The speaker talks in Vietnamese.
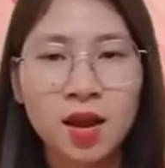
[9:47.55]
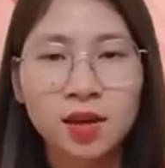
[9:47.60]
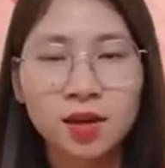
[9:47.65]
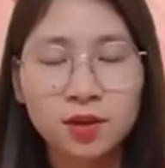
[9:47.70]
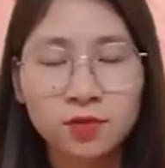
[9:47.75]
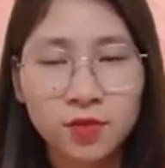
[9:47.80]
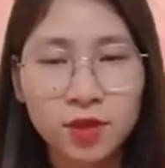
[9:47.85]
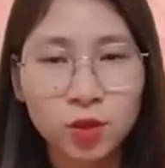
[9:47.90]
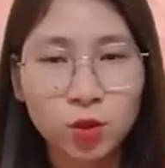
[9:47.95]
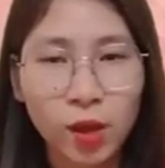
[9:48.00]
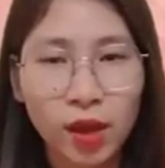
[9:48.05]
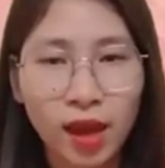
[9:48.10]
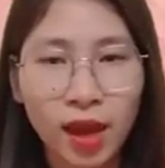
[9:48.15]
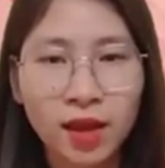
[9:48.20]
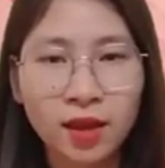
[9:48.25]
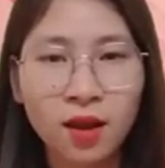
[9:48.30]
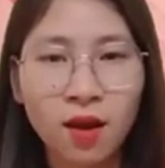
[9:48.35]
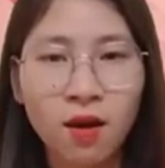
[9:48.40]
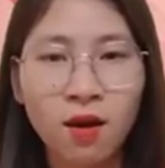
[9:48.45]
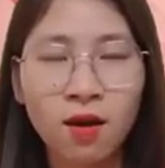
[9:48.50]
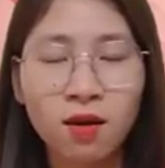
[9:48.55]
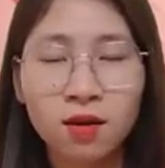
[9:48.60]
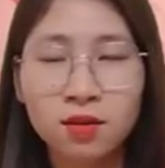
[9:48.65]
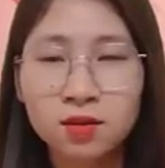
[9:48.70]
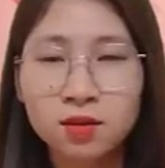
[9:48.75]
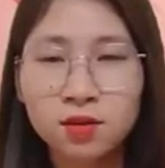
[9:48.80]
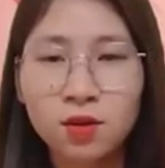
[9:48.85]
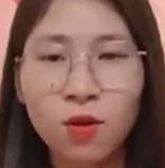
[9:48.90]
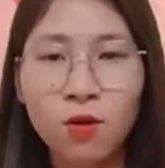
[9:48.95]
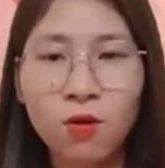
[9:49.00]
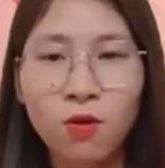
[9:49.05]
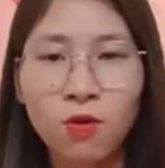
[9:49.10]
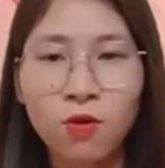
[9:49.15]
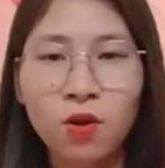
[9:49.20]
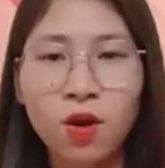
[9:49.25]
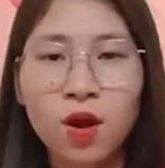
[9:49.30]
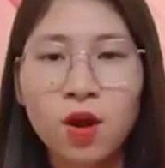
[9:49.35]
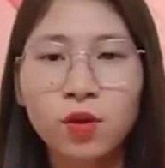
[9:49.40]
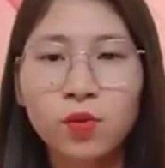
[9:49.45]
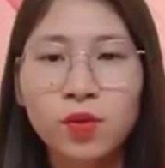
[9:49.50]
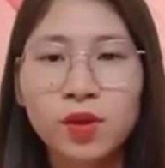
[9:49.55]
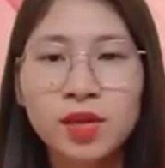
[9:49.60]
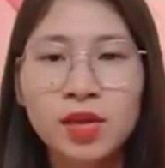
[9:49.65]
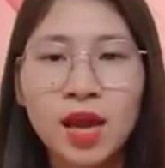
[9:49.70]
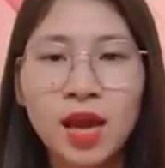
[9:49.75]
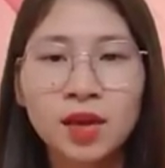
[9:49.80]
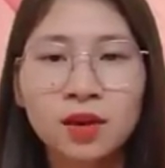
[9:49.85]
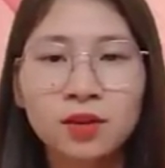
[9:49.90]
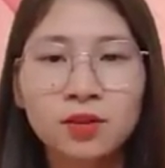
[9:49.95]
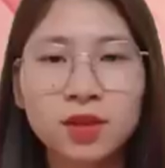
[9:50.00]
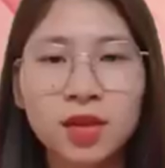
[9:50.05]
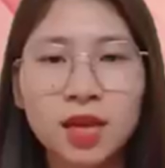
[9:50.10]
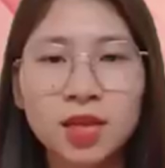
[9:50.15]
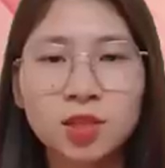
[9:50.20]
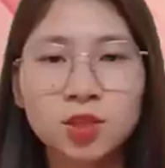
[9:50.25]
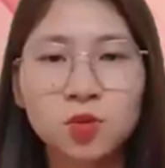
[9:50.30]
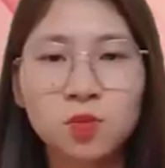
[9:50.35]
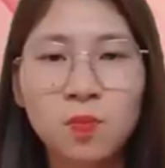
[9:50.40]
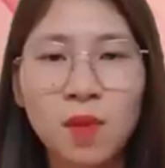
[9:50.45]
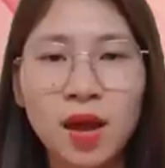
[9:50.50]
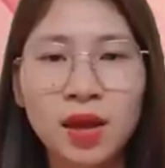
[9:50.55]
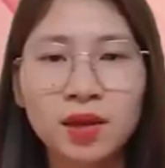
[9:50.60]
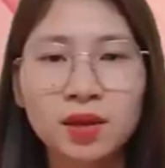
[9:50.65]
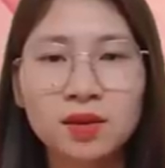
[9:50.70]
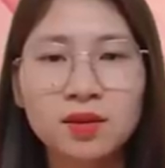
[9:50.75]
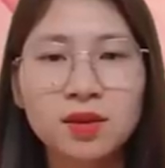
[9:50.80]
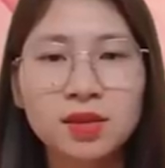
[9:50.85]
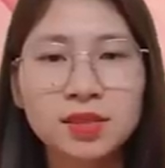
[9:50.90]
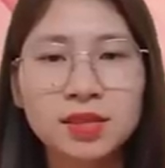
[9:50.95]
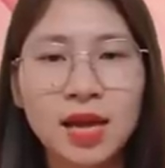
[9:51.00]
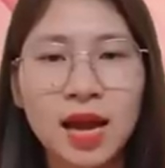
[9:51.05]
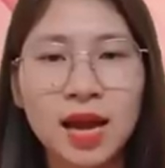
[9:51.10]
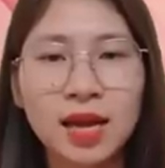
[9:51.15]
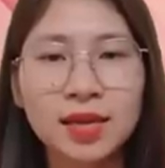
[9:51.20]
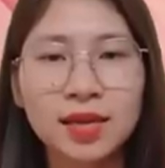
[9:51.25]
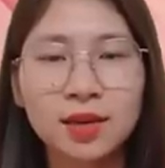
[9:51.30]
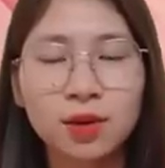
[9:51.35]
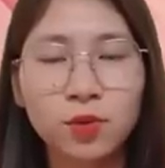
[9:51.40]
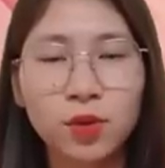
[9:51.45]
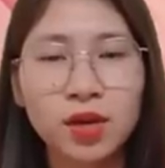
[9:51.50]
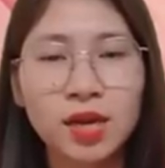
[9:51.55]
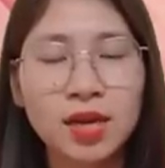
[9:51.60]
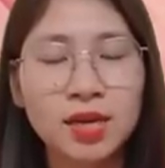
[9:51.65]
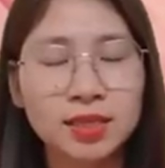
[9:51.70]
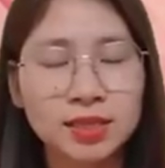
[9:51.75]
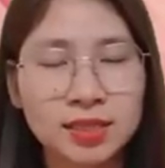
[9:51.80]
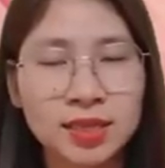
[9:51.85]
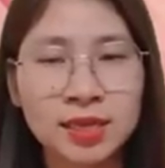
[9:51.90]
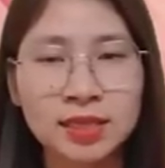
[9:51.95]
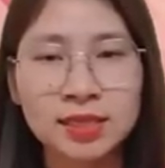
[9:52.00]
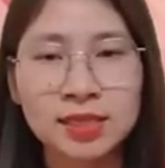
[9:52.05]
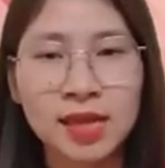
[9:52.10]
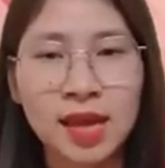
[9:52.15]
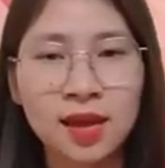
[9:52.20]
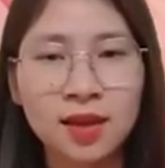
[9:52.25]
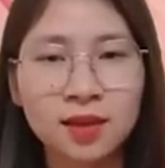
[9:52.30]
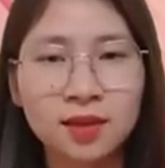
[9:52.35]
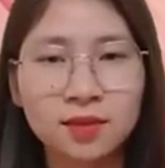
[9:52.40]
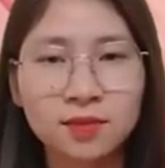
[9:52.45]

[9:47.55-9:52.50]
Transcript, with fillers: Tử vi tuổi Canh Ngọ, Thổ, quý nhân có thể giúp bạn đưa ra những quyết định chính xác.